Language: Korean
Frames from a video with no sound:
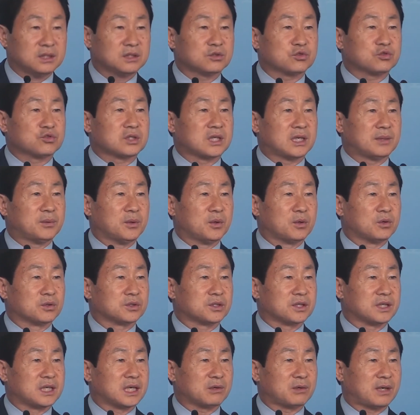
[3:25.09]

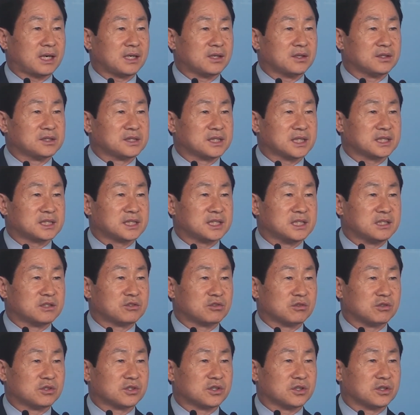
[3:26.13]
수사보고서나 관련자
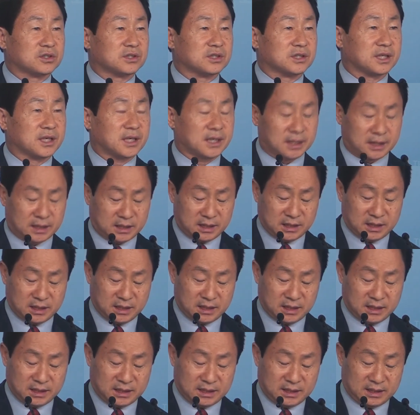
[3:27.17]
진술서 등의
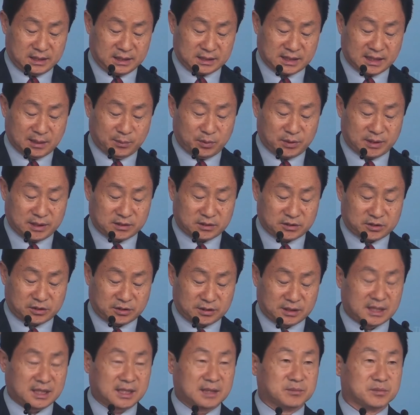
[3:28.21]
아, 사본에서
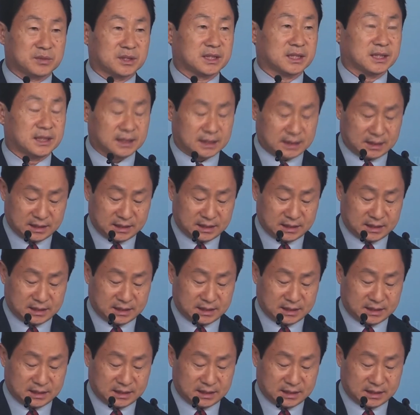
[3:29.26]
전달합니다.